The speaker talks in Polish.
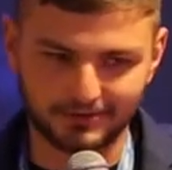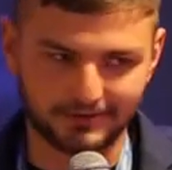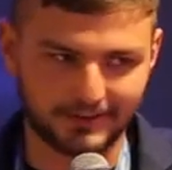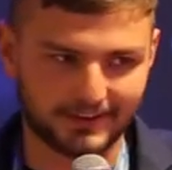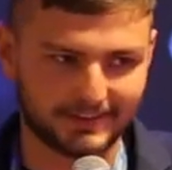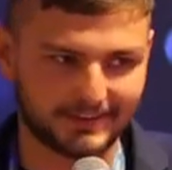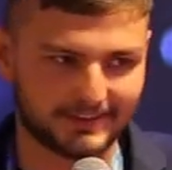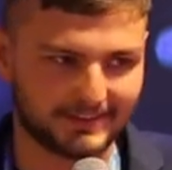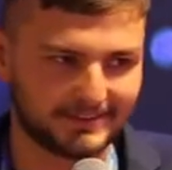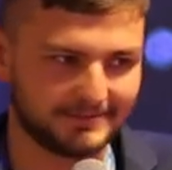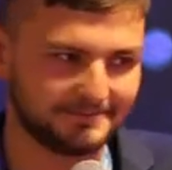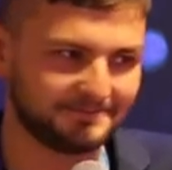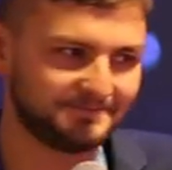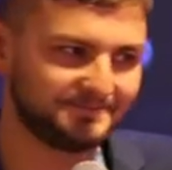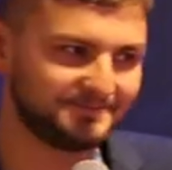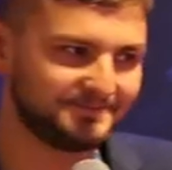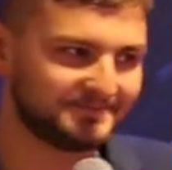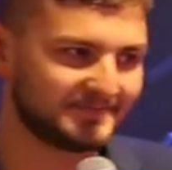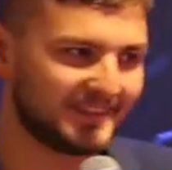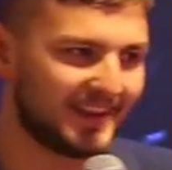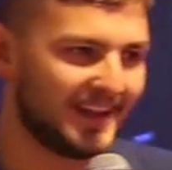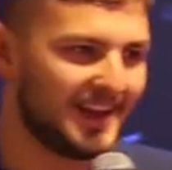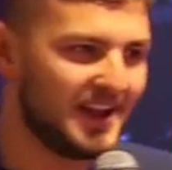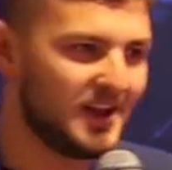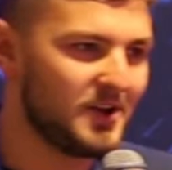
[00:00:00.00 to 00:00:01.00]
więc hmm,
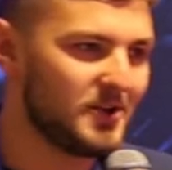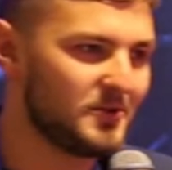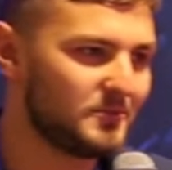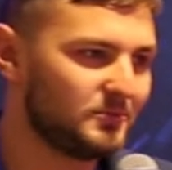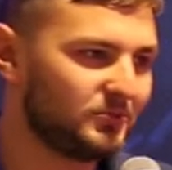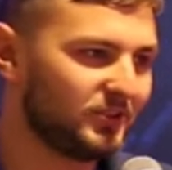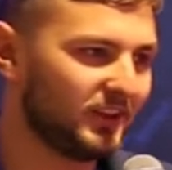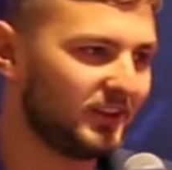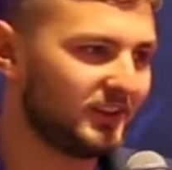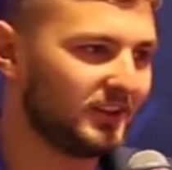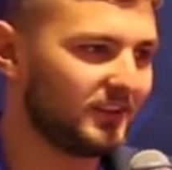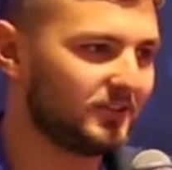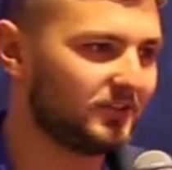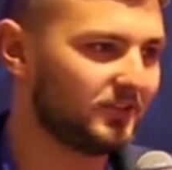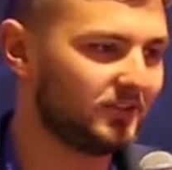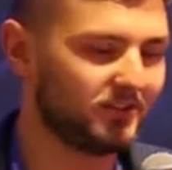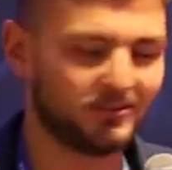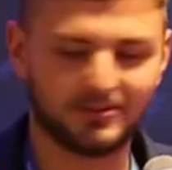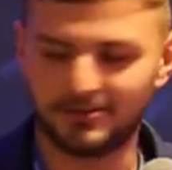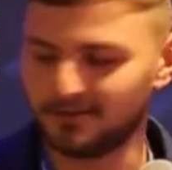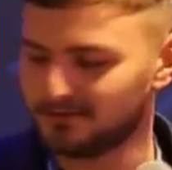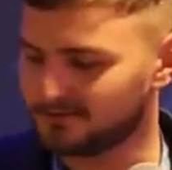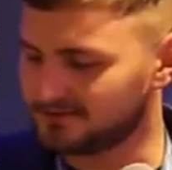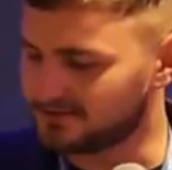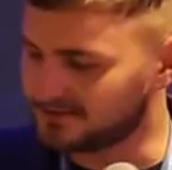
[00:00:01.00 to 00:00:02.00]
przejdę
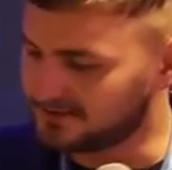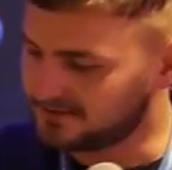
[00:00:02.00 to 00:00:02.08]
do,